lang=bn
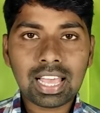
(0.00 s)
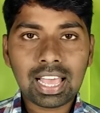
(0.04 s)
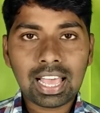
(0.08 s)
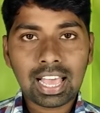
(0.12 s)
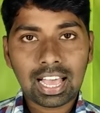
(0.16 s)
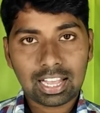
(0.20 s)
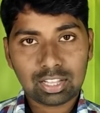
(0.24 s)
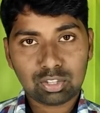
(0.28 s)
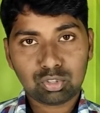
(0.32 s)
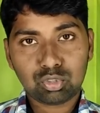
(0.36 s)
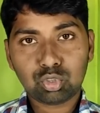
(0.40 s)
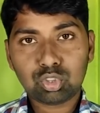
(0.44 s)
আর
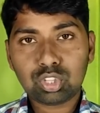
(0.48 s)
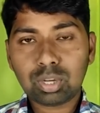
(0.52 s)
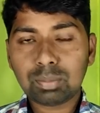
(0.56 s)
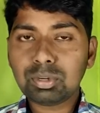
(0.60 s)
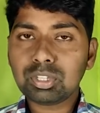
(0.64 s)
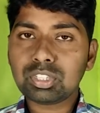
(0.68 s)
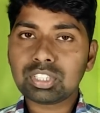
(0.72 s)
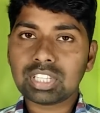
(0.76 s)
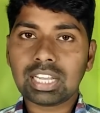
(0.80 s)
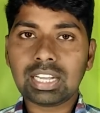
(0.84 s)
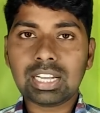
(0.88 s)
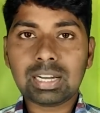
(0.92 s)
যদি আপনি
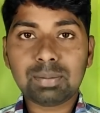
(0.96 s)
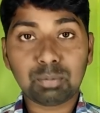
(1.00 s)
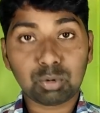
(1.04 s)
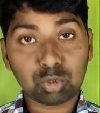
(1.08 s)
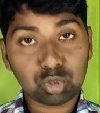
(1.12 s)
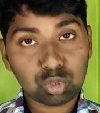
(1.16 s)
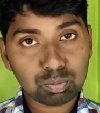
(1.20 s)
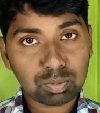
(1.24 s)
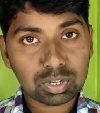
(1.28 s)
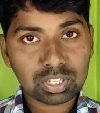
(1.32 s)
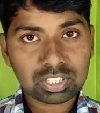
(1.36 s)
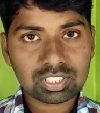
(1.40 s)
চ্যানেলে
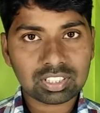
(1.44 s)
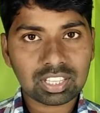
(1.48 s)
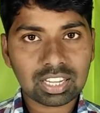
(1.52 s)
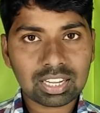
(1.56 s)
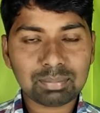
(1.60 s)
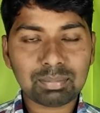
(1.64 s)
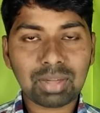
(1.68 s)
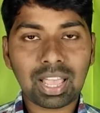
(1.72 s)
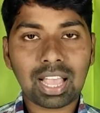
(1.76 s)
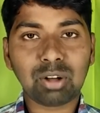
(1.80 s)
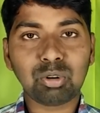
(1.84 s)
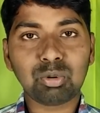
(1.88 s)
প্রথমবার এসে থাকেন বা
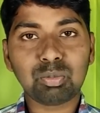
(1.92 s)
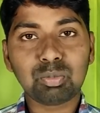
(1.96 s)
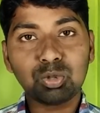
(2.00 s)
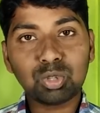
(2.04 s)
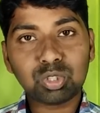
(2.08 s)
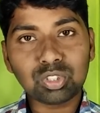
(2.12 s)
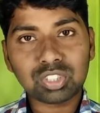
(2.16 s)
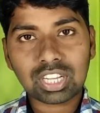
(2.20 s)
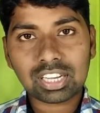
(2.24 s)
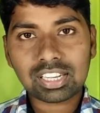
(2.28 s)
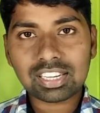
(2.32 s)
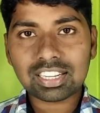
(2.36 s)
এখন পর্যন্ত
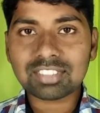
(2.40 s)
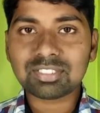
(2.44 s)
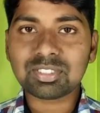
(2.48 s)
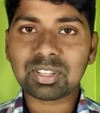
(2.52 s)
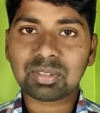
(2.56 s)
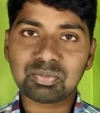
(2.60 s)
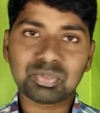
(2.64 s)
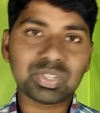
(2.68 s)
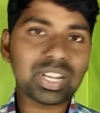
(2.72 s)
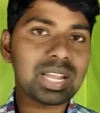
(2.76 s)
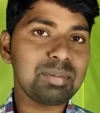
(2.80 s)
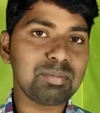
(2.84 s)
চ্যানেলকে
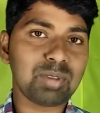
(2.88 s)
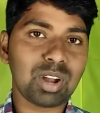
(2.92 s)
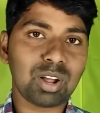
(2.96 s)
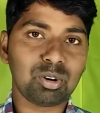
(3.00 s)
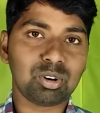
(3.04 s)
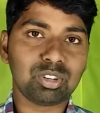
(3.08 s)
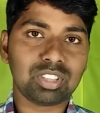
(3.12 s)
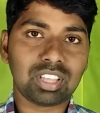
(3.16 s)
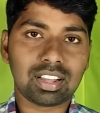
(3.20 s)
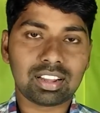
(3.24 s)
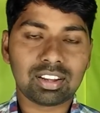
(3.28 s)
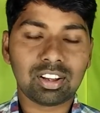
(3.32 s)
সাবস্ক্রাইব না করে
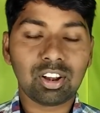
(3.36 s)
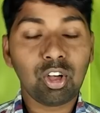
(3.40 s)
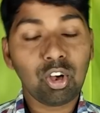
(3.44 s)
থাকেন